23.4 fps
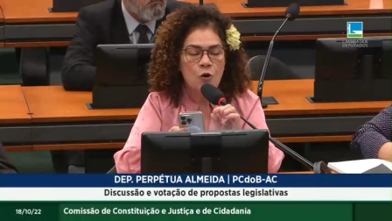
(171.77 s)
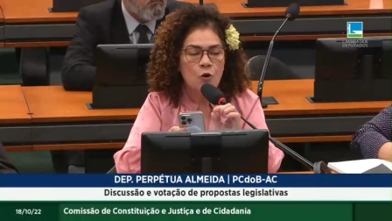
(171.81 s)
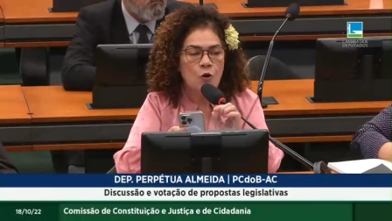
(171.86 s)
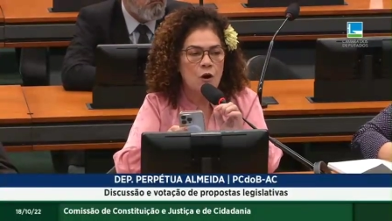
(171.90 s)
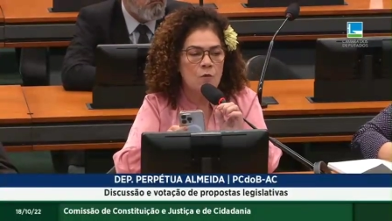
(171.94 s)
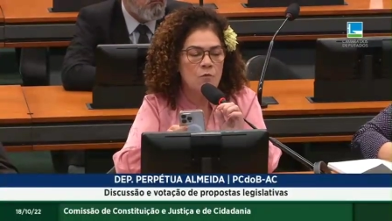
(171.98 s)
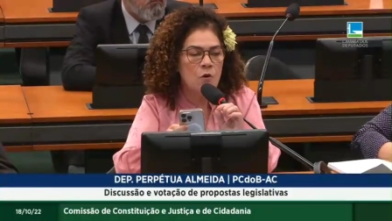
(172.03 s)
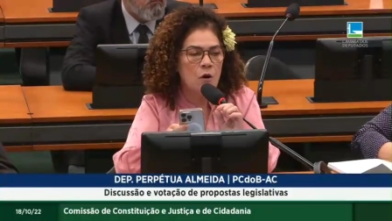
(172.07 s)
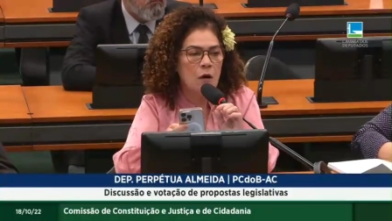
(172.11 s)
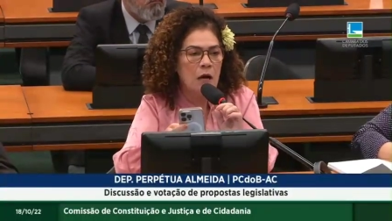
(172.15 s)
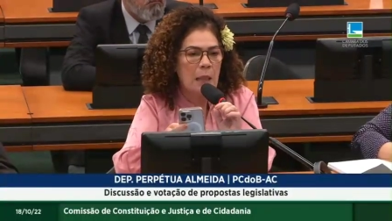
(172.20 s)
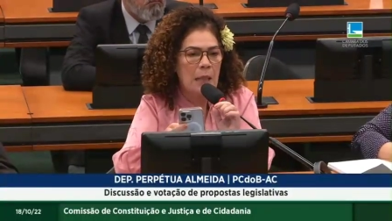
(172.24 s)

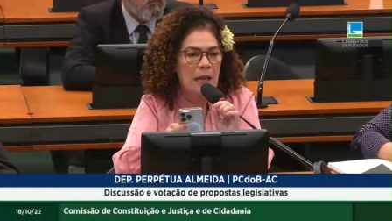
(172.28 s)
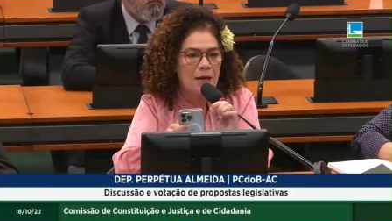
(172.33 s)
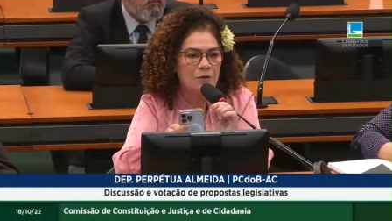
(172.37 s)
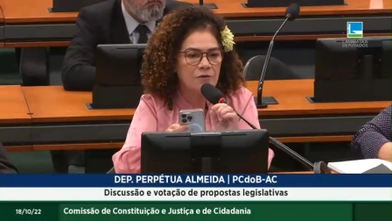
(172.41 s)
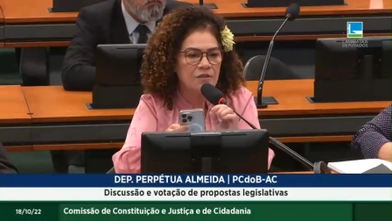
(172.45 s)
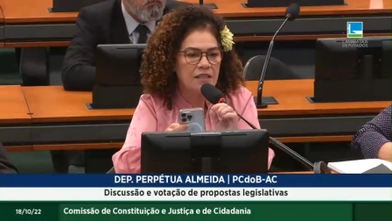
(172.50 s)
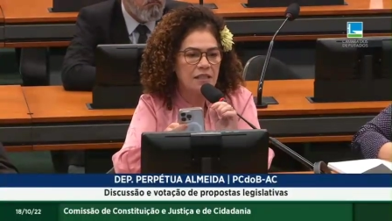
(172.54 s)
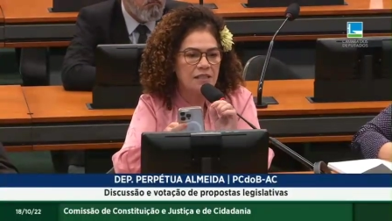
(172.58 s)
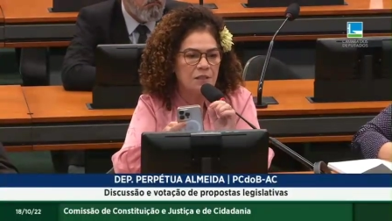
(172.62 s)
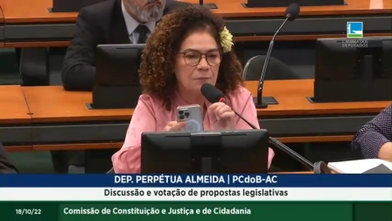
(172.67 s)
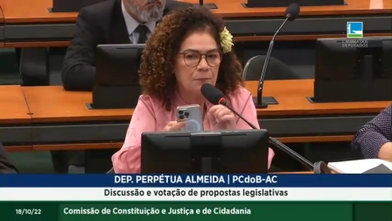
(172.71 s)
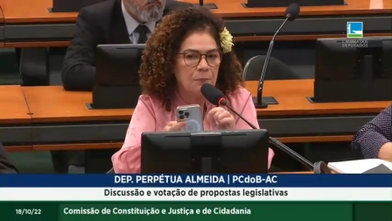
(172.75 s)
como
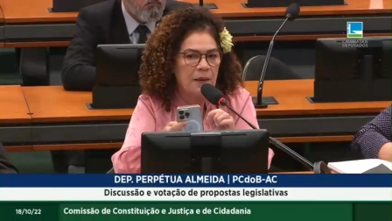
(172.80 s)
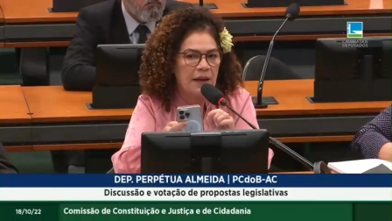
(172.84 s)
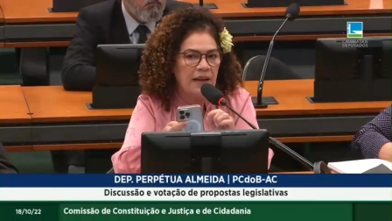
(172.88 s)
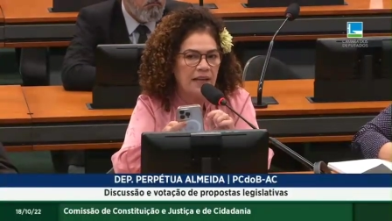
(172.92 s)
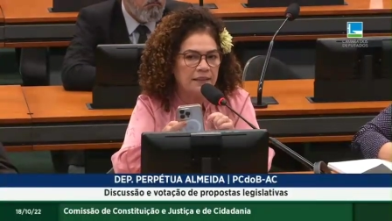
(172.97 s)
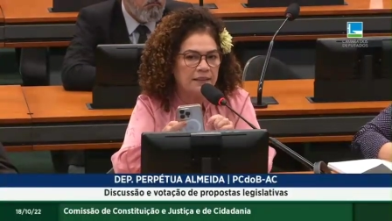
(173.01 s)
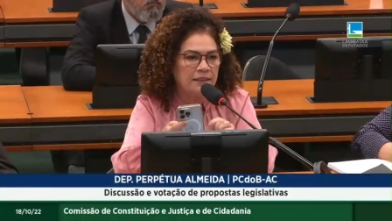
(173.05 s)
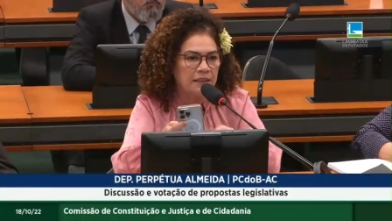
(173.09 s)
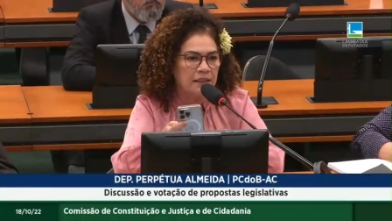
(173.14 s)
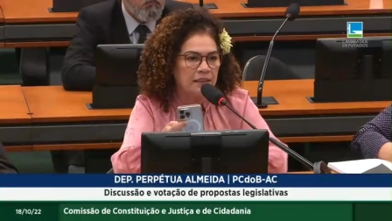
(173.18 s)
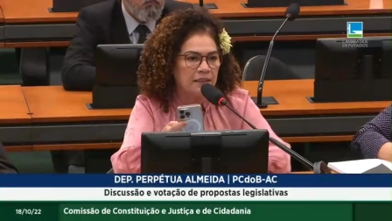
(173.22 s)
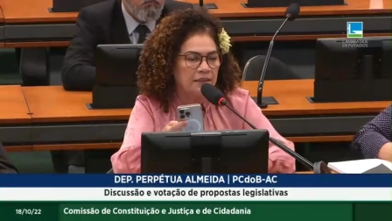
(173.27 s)
cláusulas
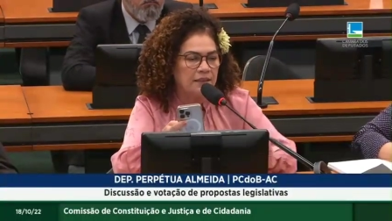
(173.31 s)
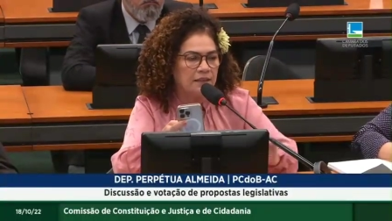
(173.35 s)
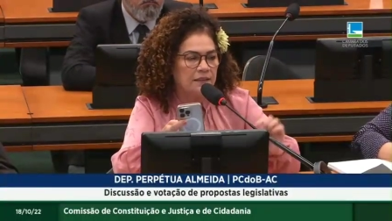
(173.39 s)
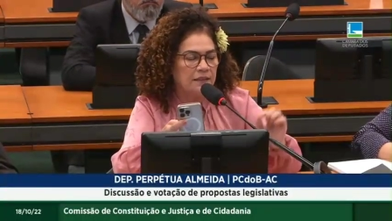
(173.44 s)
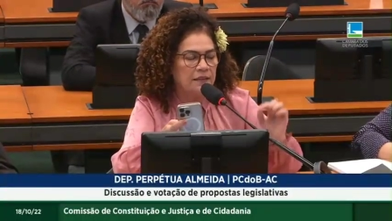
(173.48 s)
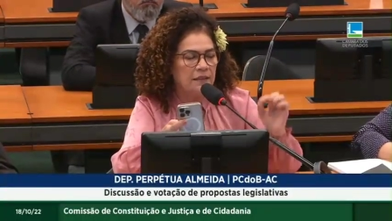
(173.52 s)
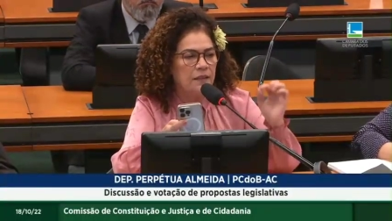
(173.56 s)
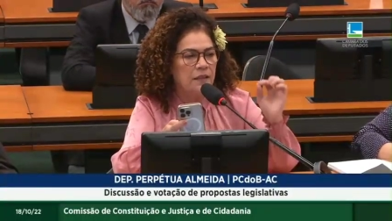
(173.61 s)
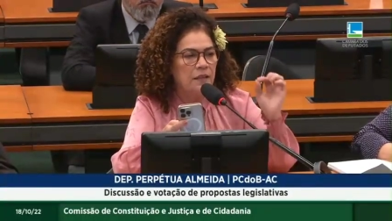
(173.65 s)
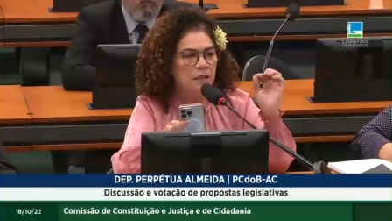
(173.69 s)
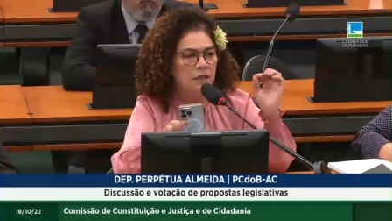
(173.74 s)
pétreas.